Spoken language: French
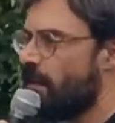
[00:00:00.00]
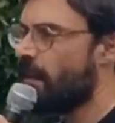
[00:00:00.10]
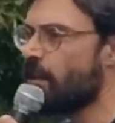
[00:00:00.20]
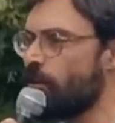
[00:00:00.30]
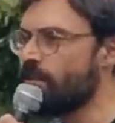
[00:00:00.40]

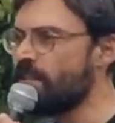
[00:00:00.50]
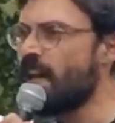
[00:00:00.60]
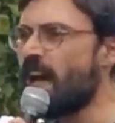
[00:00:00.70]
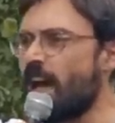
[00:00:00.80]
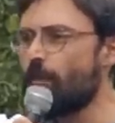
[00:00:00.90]
et que
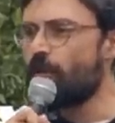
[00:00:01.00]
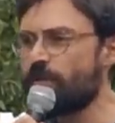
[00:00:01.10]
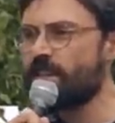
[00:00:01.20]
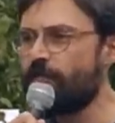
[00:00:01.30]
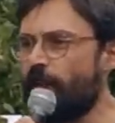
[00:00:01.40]
diables
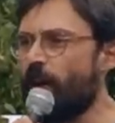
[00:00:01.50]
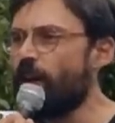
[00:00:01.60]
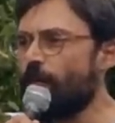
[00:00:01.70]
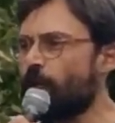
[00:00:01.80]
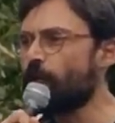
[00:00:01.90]
et
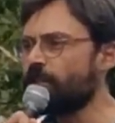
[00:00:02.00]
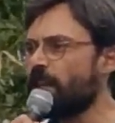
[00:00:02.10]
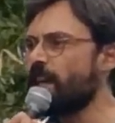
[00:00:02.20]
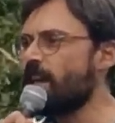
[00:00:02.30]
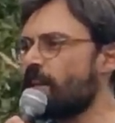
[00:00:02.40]
vents
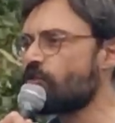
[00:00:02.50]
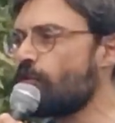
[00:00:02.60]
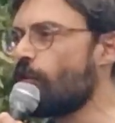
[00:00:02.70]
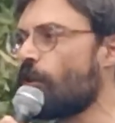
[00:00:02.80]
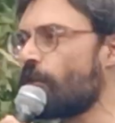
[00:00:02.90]
protègent
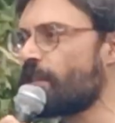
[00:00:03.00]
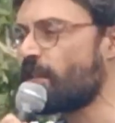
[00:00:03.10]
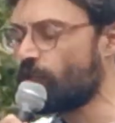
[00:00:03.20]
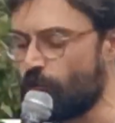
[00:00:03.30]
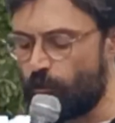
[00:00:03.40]
du haut des
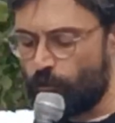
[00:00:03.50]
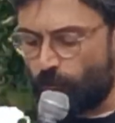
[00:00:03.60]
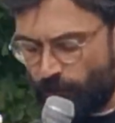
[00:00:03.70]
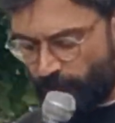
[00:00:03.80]
tours.